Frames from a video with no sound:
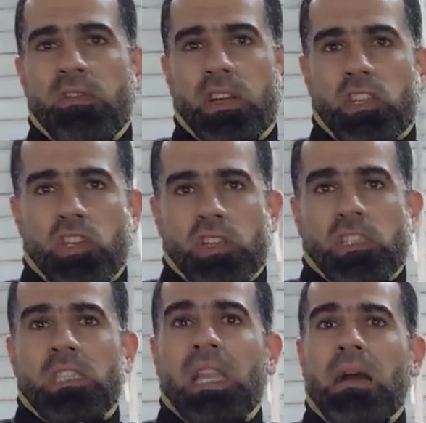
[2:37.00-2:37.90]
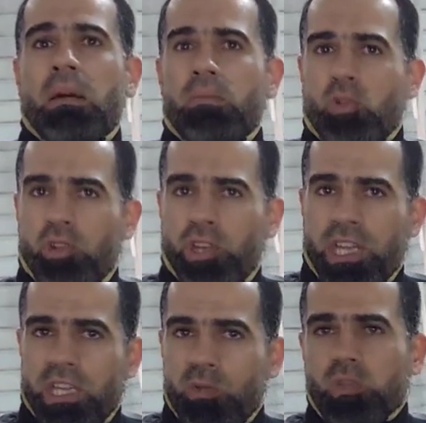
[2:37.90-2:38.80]
اللي فاتت شرط ان الحمام يكون
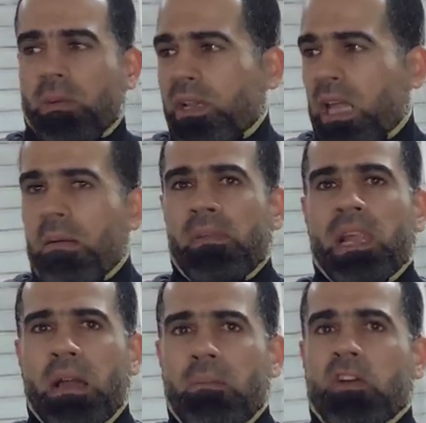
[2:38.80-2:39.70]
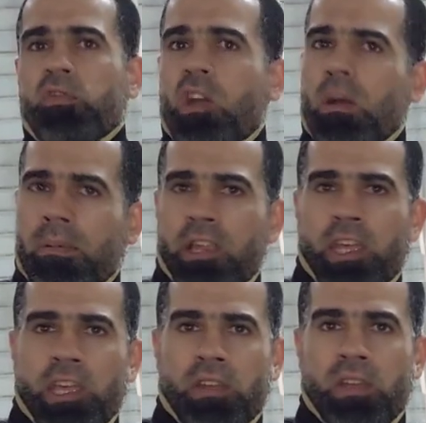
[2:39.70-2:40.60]
حنين وطبعا الحمام اللحم معروف كل حمام
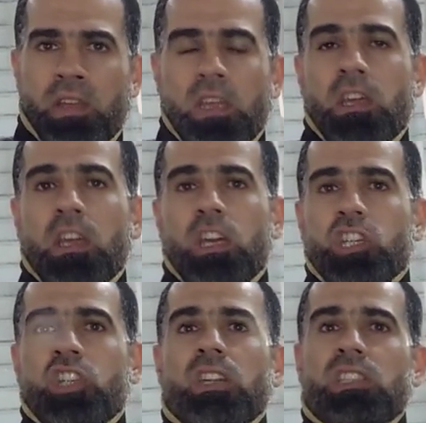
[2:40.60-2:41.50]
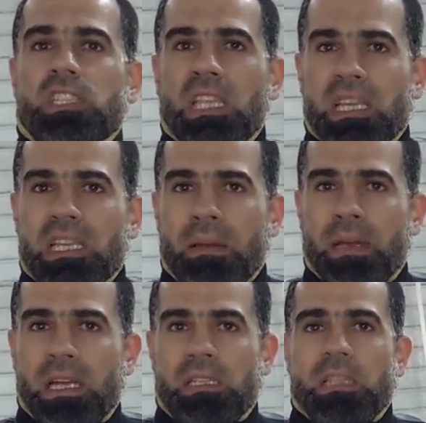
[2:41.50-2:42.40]
حنين طبعا الشرط الثاني
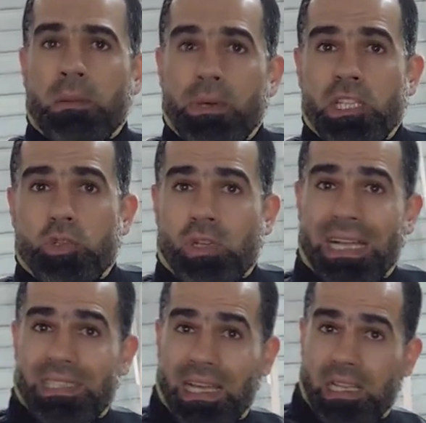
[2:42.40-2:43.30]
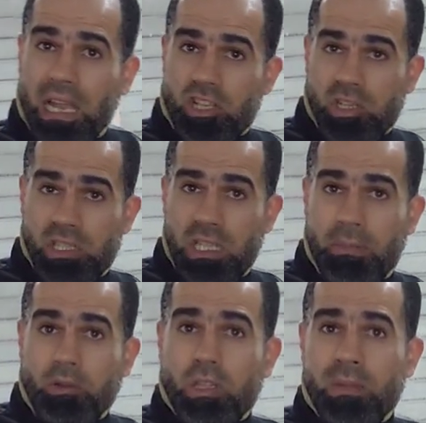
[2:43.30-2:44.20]
كمان البيض يكون عدى عليه ال 10 ايام
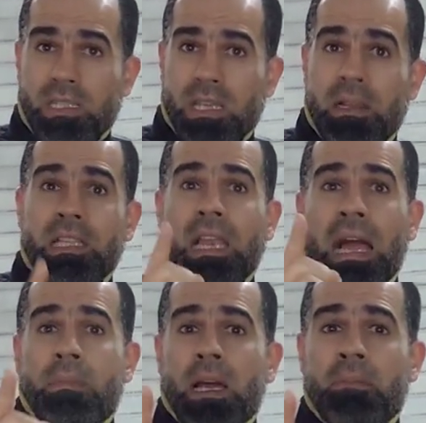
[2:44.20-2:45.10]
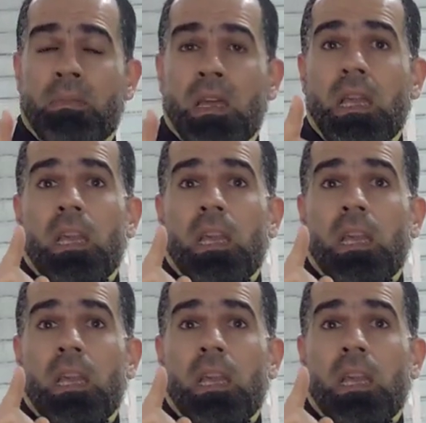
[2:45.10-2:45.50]
او 8 ايام لان الحمام